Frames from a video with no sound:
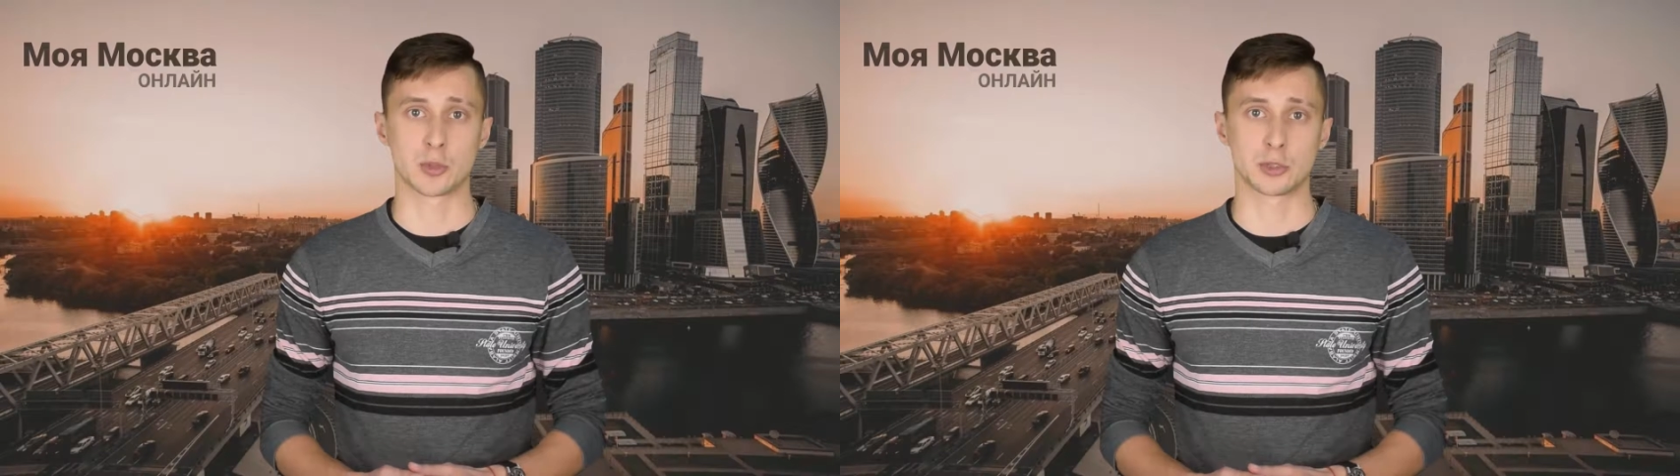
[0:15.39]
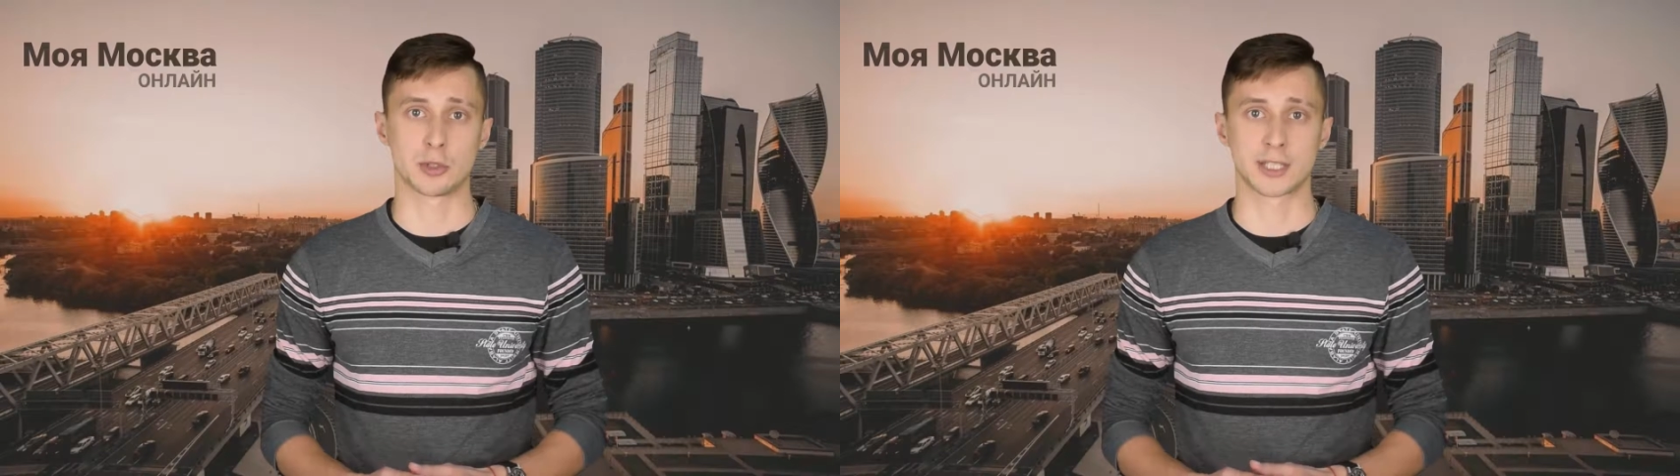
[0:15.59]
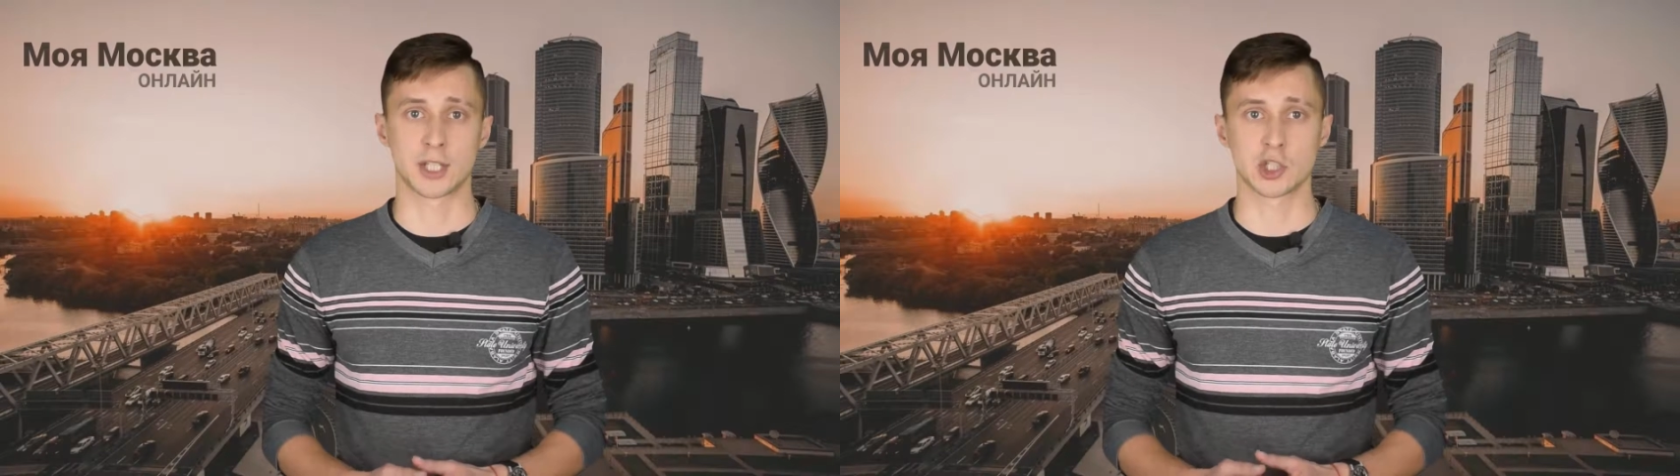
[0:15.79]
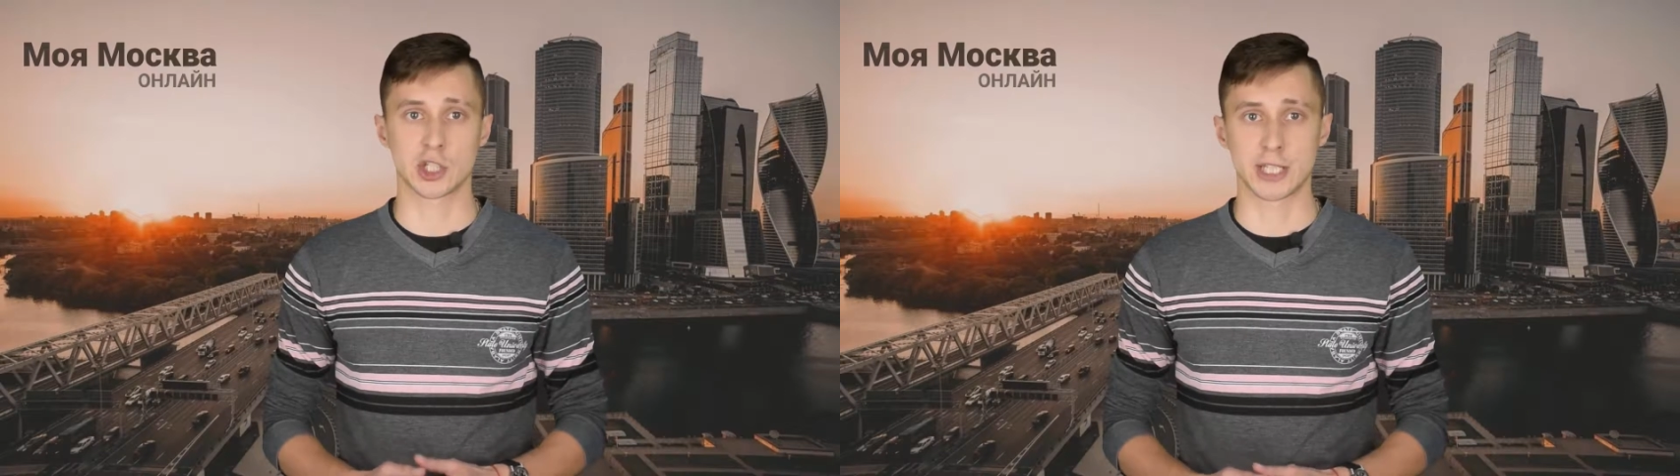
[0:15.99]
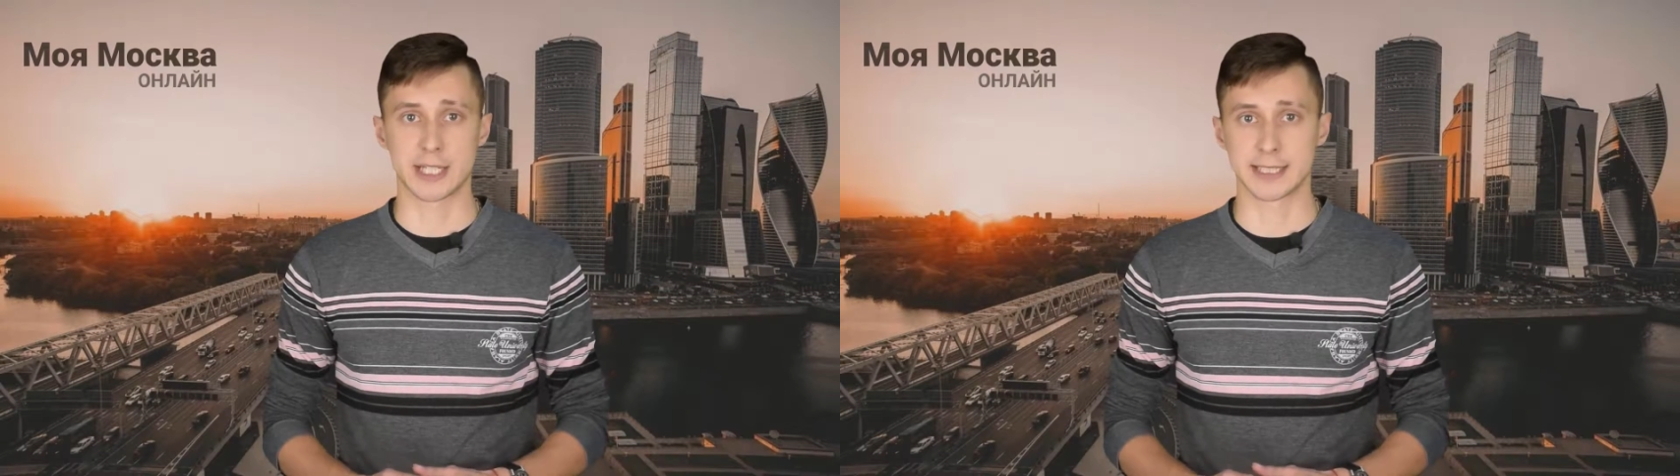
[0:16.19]
что
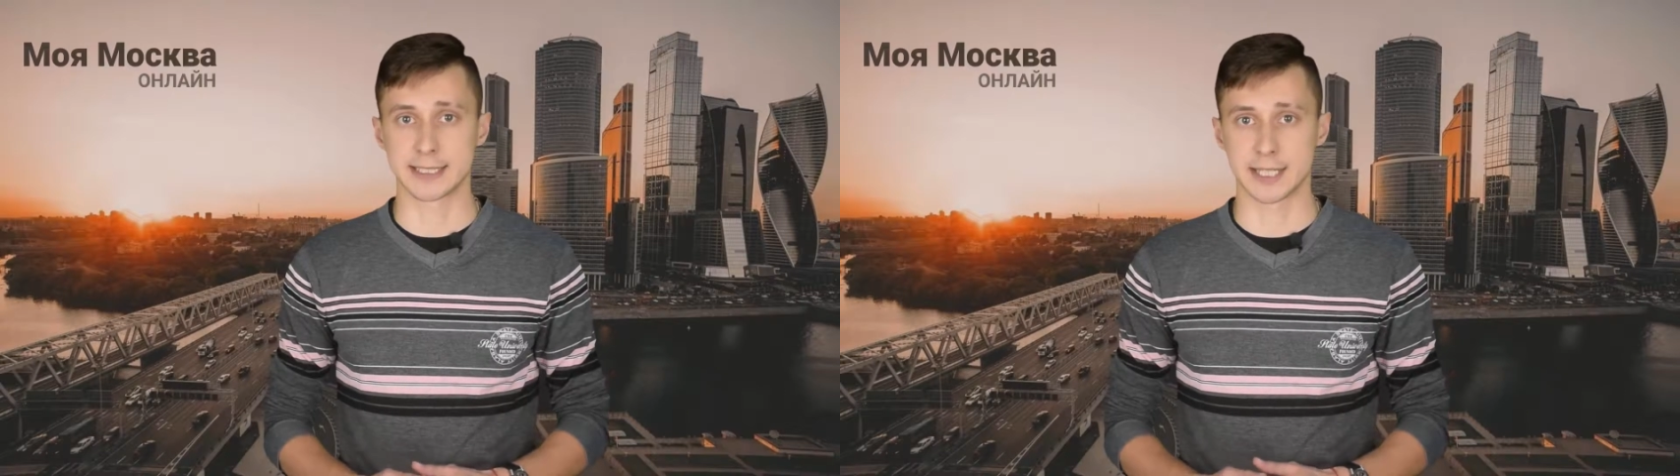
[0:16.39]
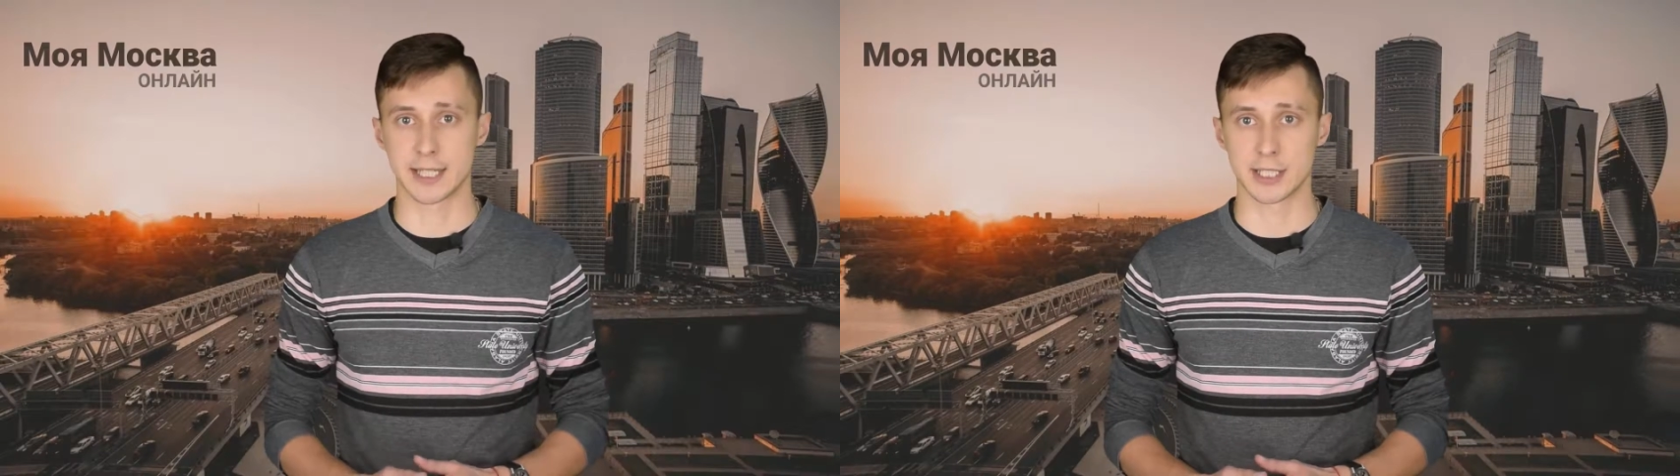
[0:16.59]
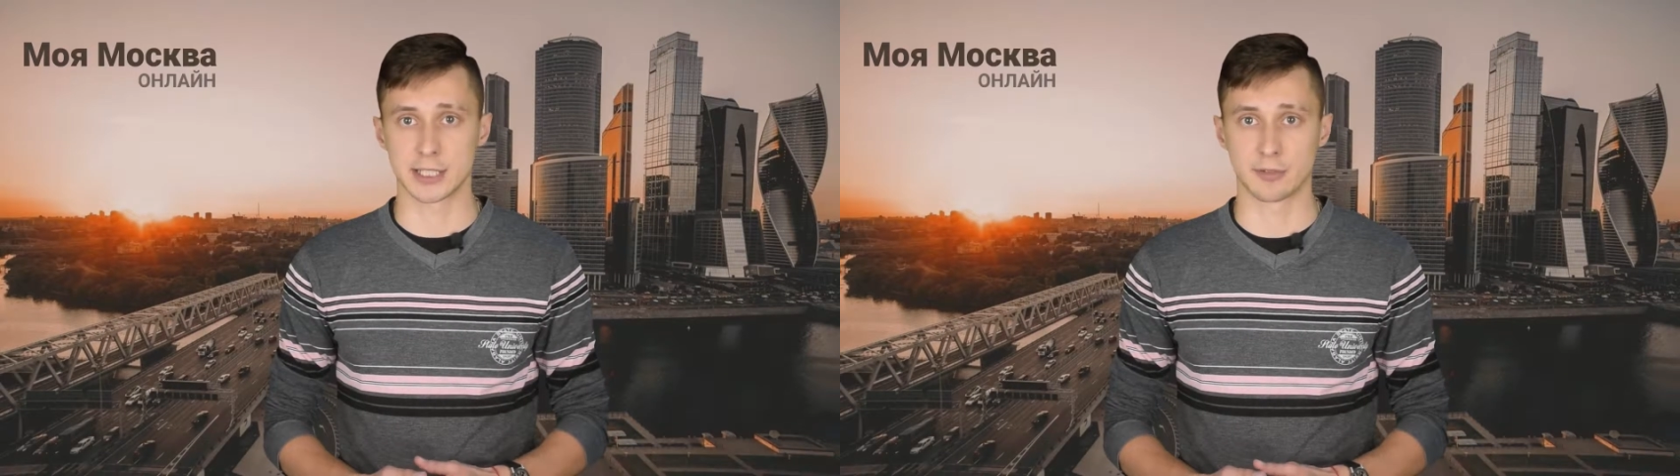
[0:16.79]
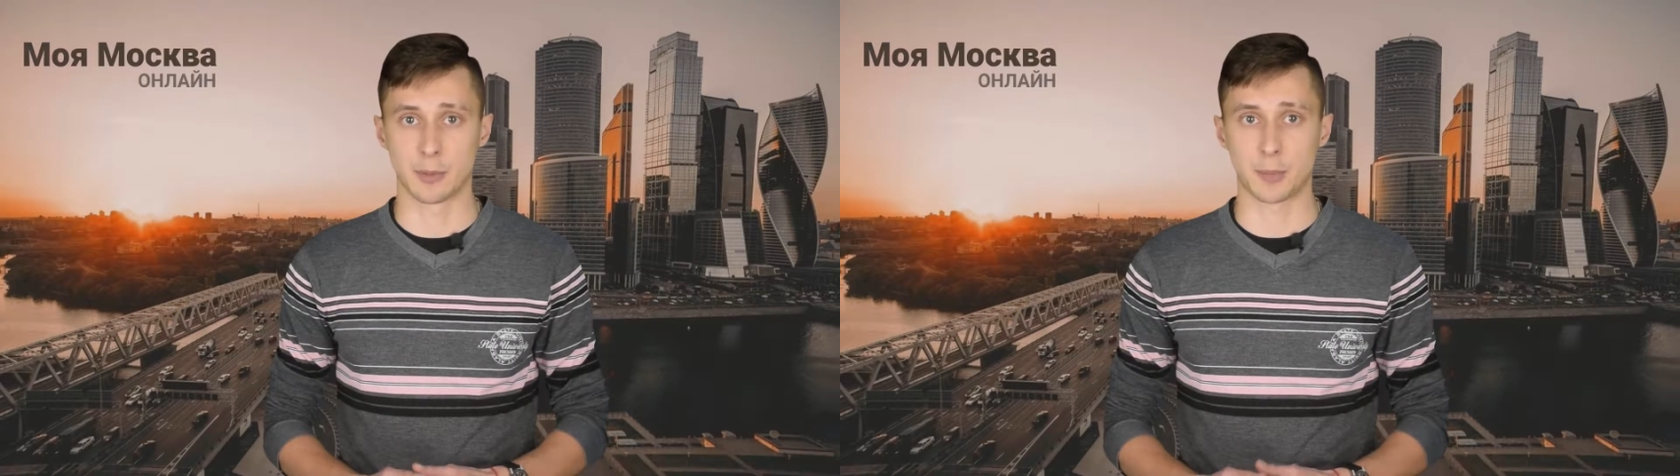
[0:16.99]
разрешение на строительство